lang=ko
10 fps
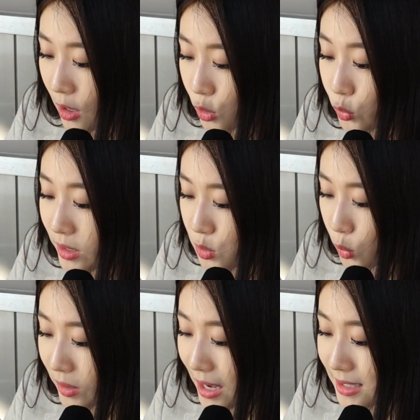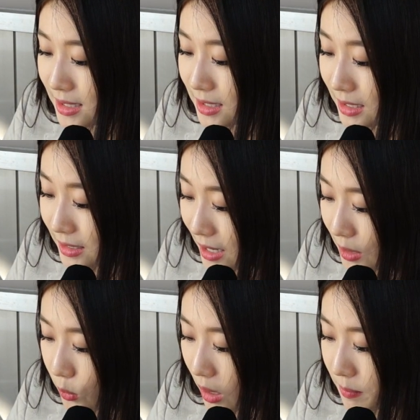9회 초까지
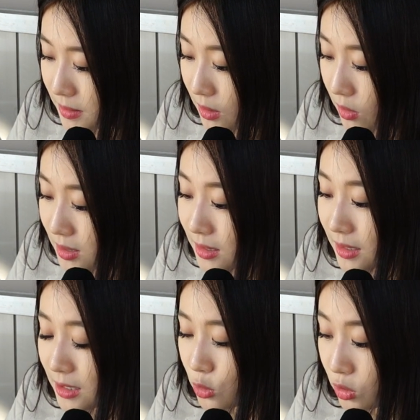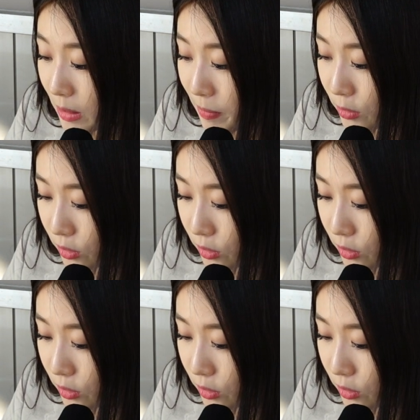2대1로 앞서 승리를 눈앞에